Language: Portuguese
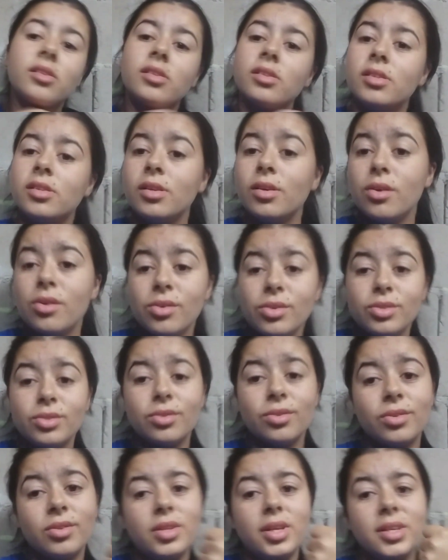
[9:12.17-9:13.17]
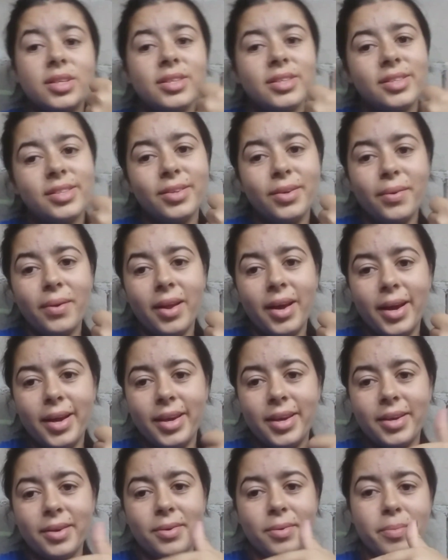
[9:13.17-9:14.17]
Se gostou, deixa seu
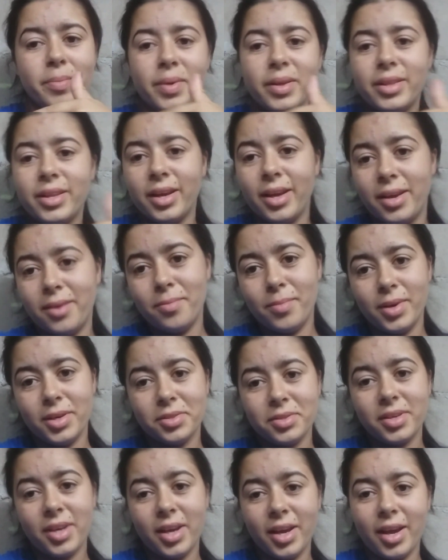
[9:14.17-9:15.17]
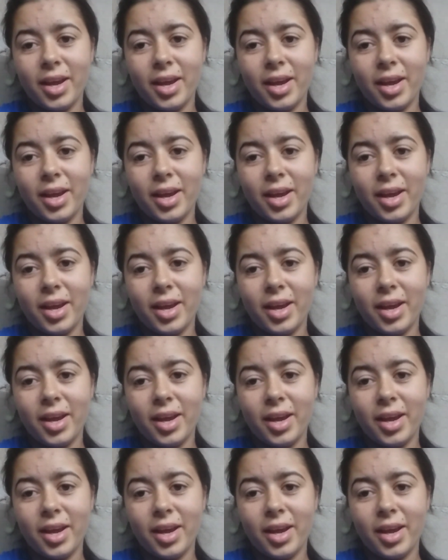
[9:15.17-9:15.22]
like, comenta aqui embaixo o que,